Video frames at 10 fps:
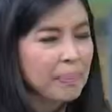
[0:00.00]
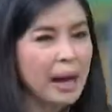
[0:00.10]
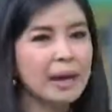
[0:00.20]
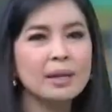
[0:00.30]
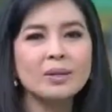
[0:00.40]
ไป
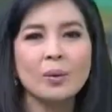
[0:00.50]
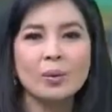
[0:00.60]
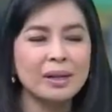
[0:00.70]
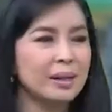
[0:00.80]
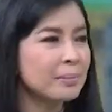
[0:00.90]
ส่ง
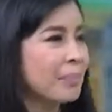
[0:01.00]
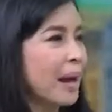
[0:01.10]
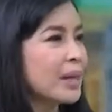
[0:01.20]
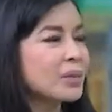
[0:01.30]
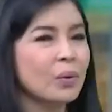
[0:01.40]
เงินไป
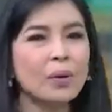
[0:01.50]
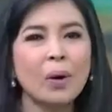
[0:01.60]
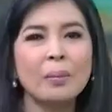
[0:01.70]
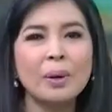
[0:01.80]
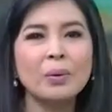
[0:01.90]
ส่งข
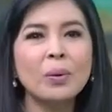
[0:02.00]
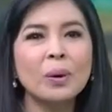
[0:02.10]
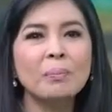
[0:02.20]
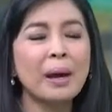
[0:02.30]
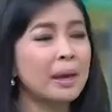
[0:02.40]
องไปทุกค
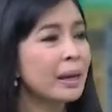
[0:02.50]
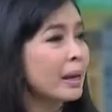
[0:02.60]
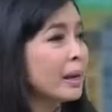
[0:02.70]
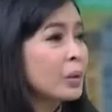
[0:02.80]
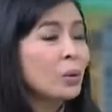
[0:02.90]
นไป
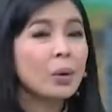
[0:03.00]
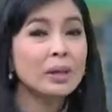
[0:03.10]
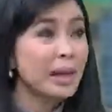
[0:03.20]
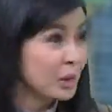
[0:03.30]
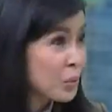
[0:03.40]
ทุกค
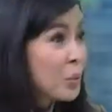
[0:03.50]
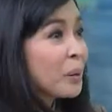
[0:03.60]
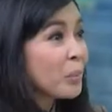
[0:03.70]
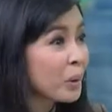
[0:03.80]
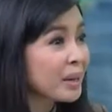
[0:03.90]
นอยากช่วย
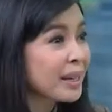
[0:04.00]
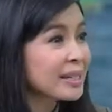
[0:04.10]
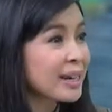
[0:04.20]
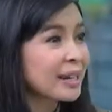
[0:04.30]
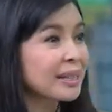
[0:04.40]
หมดนะคะ
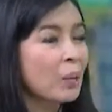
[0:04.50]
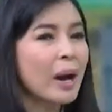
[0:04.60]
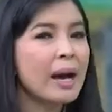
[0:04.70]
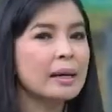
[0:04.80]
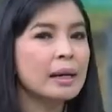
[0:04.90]
อาจารย์ แต่
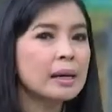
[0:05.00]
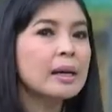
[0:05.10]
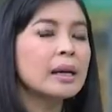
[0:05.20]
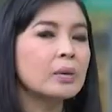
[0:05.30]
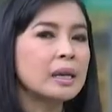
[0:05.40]
ว่าในเรื่
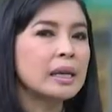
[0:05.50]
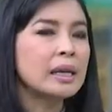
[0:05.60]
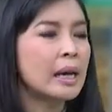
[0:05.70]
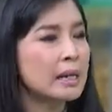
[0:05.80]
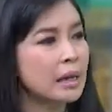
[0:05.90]
องเหล่านี้
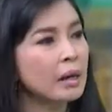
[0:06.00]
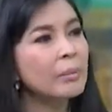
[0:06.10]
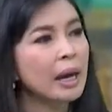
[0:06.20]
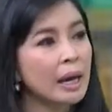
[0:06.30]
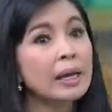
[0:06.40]
เนี่ยอาจารย์ก็
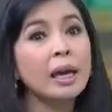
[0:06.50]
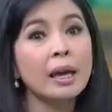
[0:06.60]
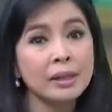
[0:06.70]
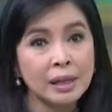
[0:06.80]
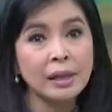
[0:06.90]
มาให้
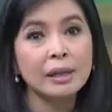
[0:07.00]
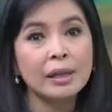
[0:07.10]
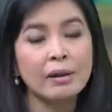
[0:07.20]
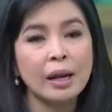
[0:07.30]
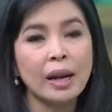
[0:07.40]
แง่คิด
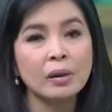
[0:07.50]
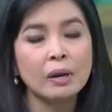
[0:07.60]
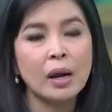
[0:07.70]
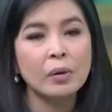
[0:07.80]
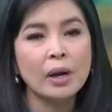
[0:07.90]
ในรายการข
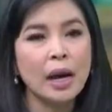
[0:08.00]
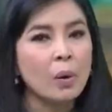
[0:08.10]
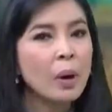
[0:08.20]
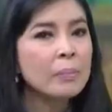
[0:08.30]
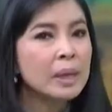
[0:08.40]
องเรานะคะ
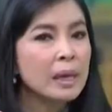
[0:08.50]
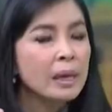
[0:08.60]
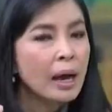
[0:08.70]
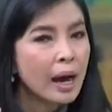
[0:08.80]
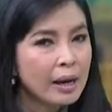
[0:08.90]
ว่ามี
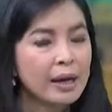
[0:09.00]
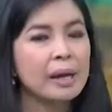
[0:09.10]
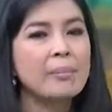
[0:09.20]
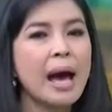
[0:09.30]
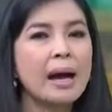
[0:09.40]
อะไร
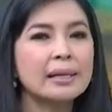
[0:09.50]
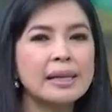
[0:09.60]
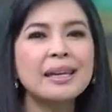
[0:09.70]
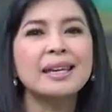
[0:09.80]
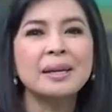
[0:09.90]
บ้าง
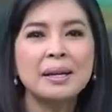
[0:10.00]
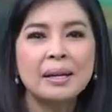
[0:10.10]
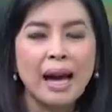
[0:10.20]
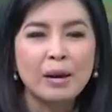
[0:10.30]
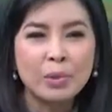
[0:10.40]
ที่
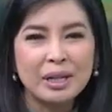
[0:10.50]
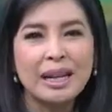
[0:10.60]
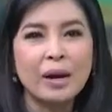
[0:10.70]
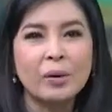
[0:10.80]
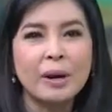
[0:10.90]
การบริ
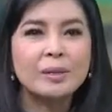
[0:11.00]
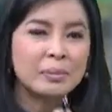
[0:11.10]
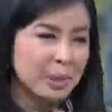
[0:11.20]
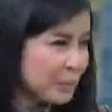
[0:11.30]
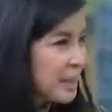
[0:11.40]
จาคของเรา
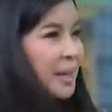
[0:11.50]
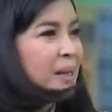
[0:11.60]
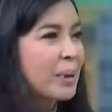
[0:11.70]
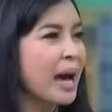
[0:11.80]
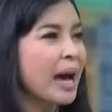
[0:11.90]
จะมีประสิท
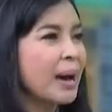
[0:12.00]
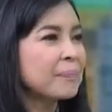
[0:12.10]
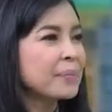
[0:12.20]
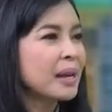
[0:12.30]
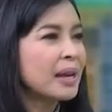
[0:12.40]
ธิภาพ
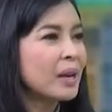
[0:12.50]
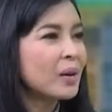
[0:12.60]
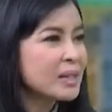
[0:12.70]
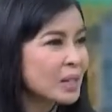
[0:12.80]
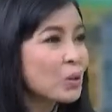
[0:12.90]
แล้ว
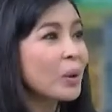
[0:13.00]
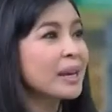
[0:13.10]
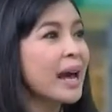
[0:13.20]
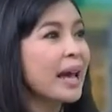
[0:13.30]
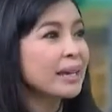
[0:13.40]
ก็จะช่วย
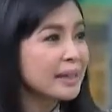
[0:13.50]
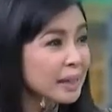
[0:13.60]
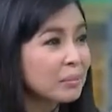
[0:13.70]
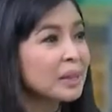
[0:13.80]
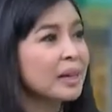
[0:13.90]
ได้ถึ
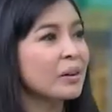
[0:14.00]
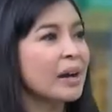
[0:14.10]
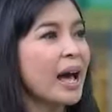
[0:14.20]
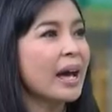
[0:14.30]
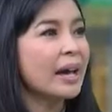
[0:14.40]
งมือเขา
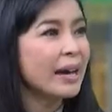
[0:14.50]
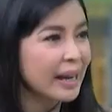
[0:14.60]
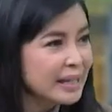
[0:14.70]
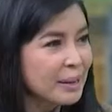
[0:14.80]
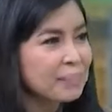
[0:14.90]
ได้ อะ
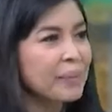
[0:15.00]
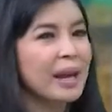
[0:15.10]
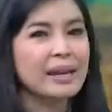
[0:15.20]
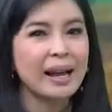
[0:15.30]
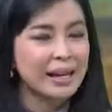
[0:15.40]
ไรจำเป็
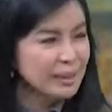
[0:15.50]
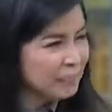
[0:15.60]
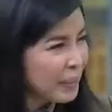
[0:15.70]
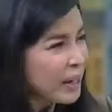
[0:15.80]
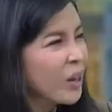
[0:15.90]
นอะไร
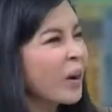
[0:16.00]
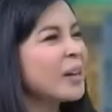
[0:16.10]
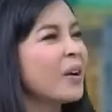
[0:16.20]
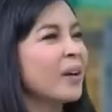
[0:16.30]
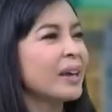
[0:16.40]
จำเป็นน้อย
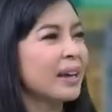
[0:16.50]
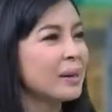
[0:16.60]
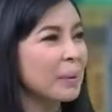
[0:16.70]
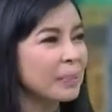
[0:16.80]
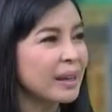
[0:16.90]
หน่อยอะ
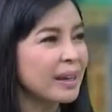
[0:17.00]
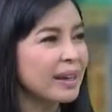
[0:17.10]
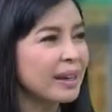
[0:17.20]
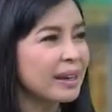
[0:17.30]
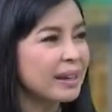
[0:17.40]
ไรแบบนี้นะคะก็บางค